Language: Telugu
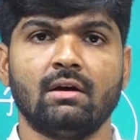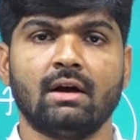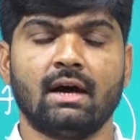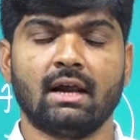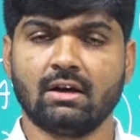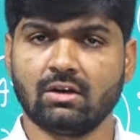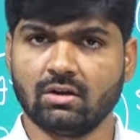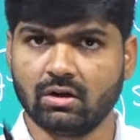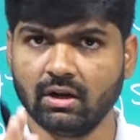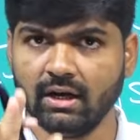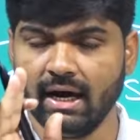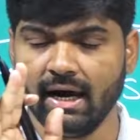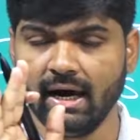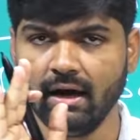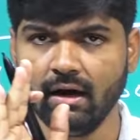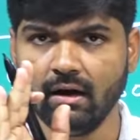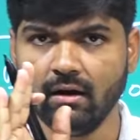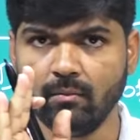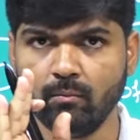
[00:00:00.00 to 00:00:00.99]
కరెక్ట్గా
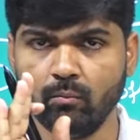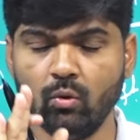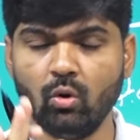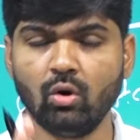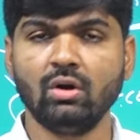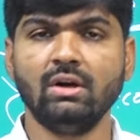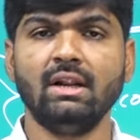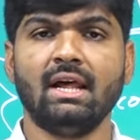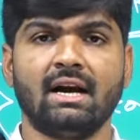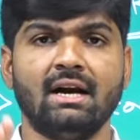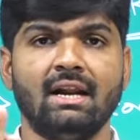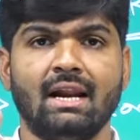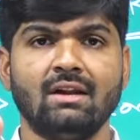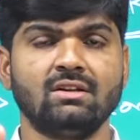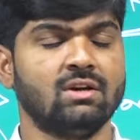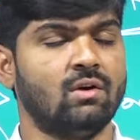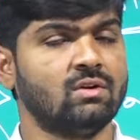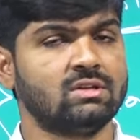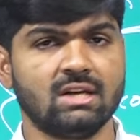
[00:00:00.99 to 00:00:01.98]
మూడున్నర
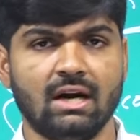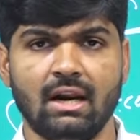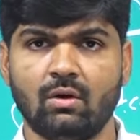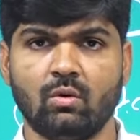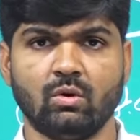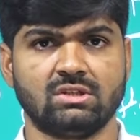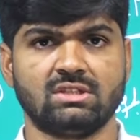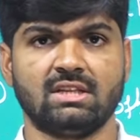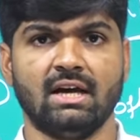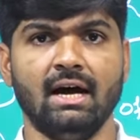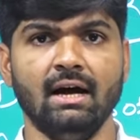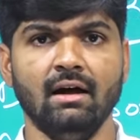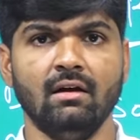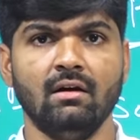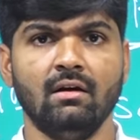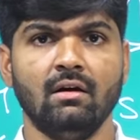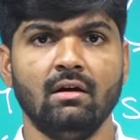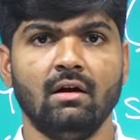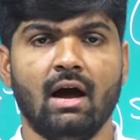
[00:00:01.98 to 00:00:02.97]
నాలుగు సంవత్సరాలకు వస్తా
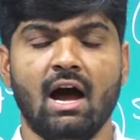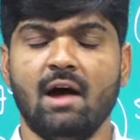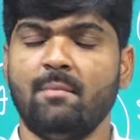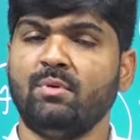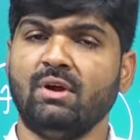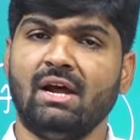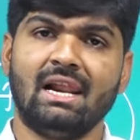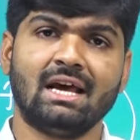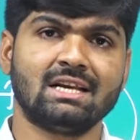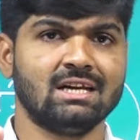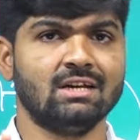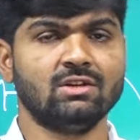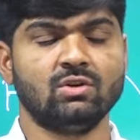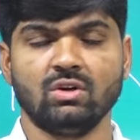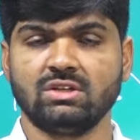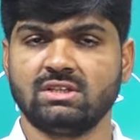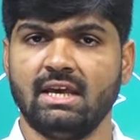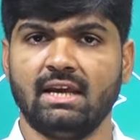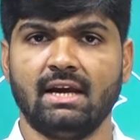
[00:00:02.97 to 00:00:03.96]
అప్పుడు
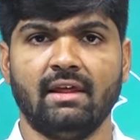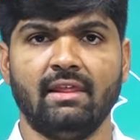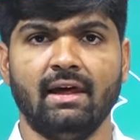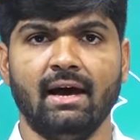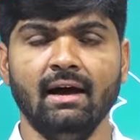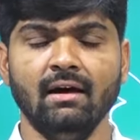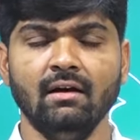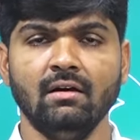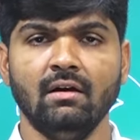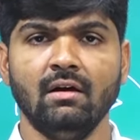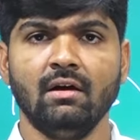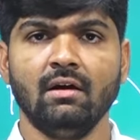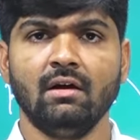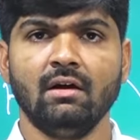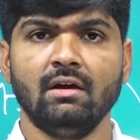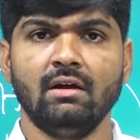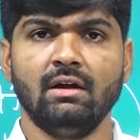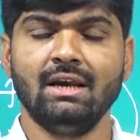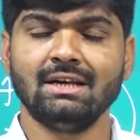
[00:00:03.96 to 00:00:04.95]
ఎలక్షన్స్ వస్తాయి కదా
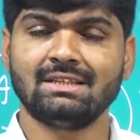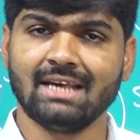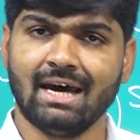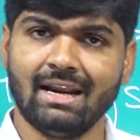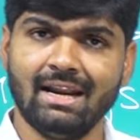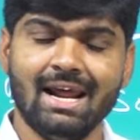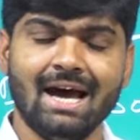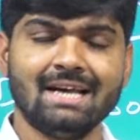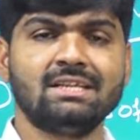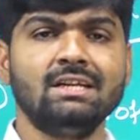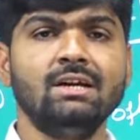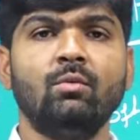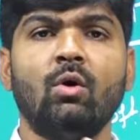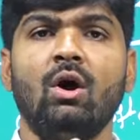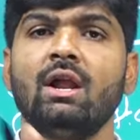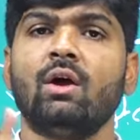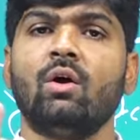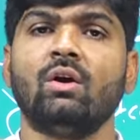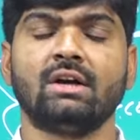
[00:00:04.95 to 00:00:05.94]
ఈ సన్నాసిని
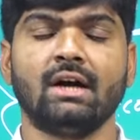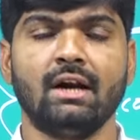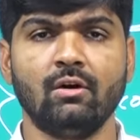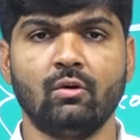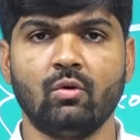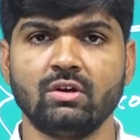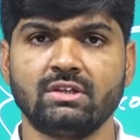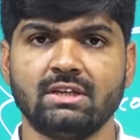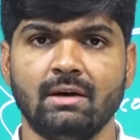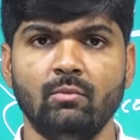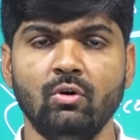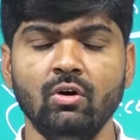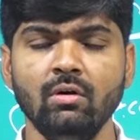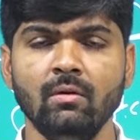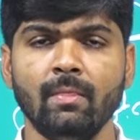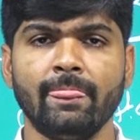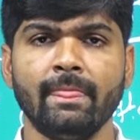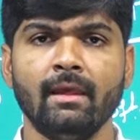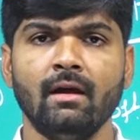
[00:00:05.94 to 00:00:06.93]
ఓడగొట్టడం కోసము
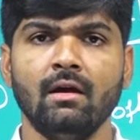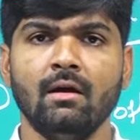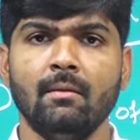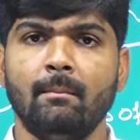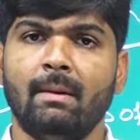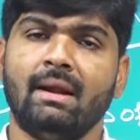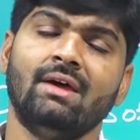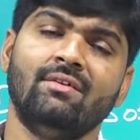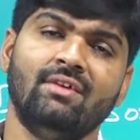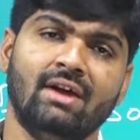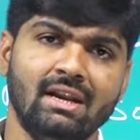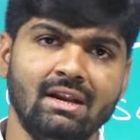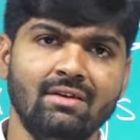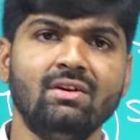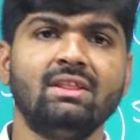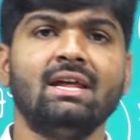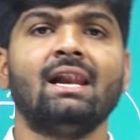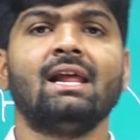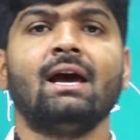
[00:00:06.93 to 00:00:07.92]
మనం ఎన్ని
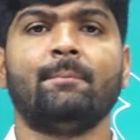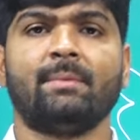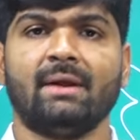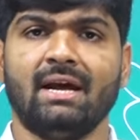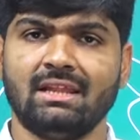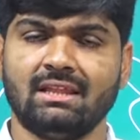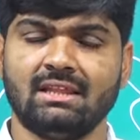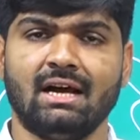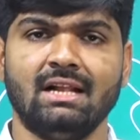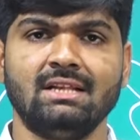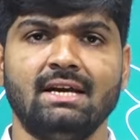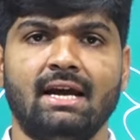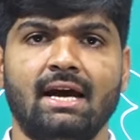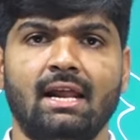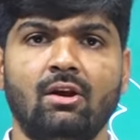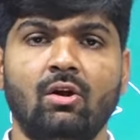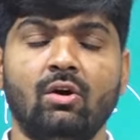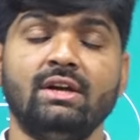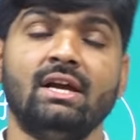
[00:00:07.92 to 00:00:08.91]
విధాలుగా ప్రయత్నాలు
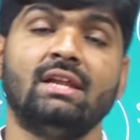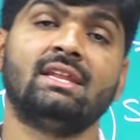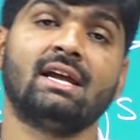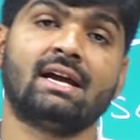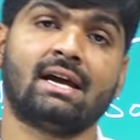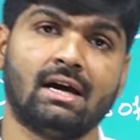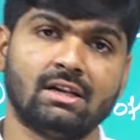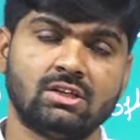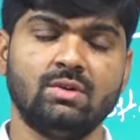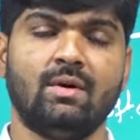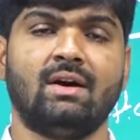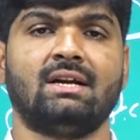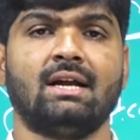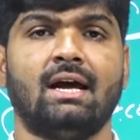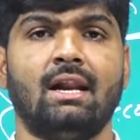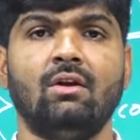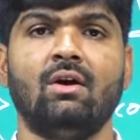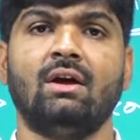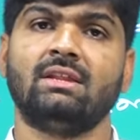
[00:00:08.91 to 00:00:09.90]
చేయాలనో ఎంత ఖర్చు
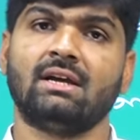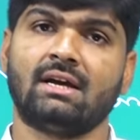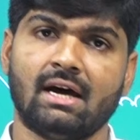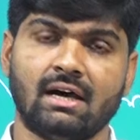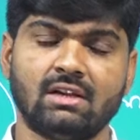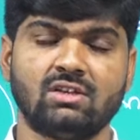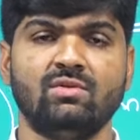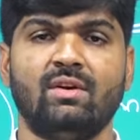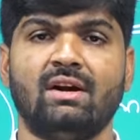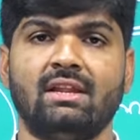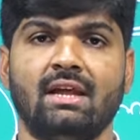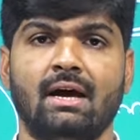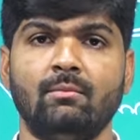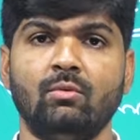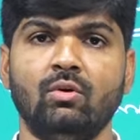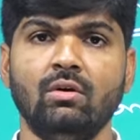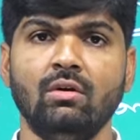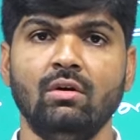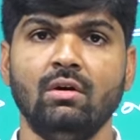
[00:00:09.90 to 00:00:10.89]
పెట్టాలనో అంత ఖర్చు
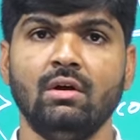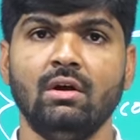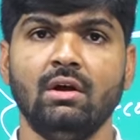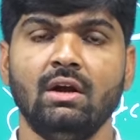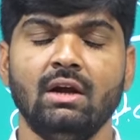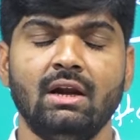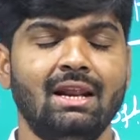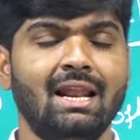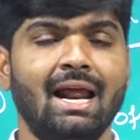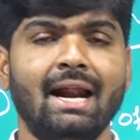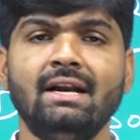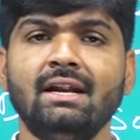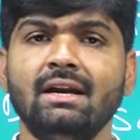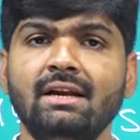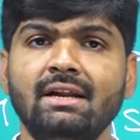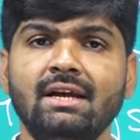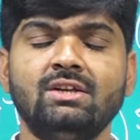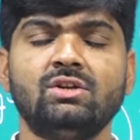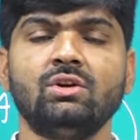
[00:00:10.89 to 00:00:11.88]
పెడదాము ఇలాంటి
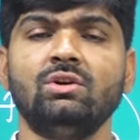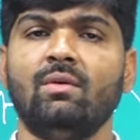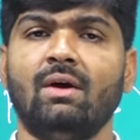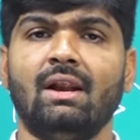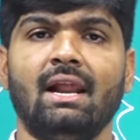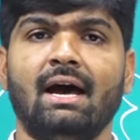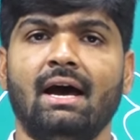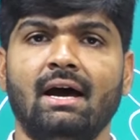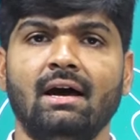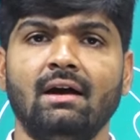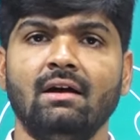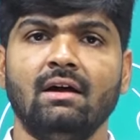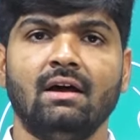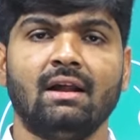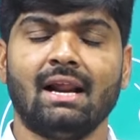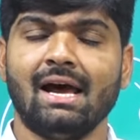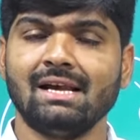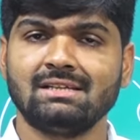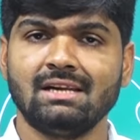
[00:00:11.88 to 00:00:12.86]
నీచుడు వల్ల
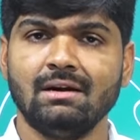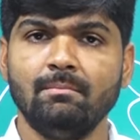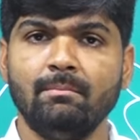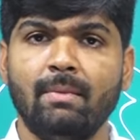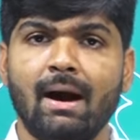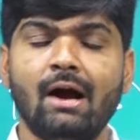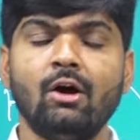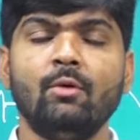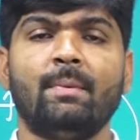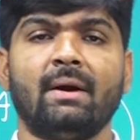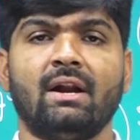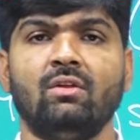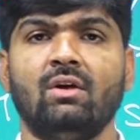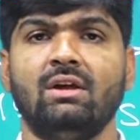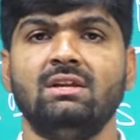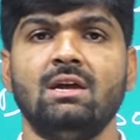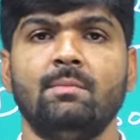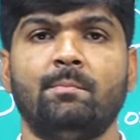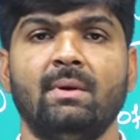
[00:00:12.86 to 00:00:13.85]
రాష్ట్రం
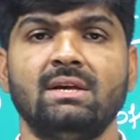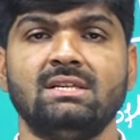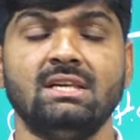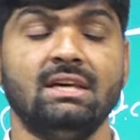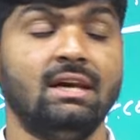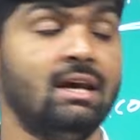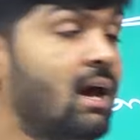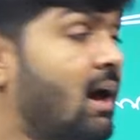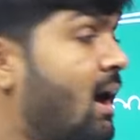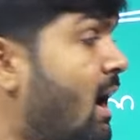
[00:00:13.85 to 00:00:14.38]
బాగుపడదు అని చెప్పేసి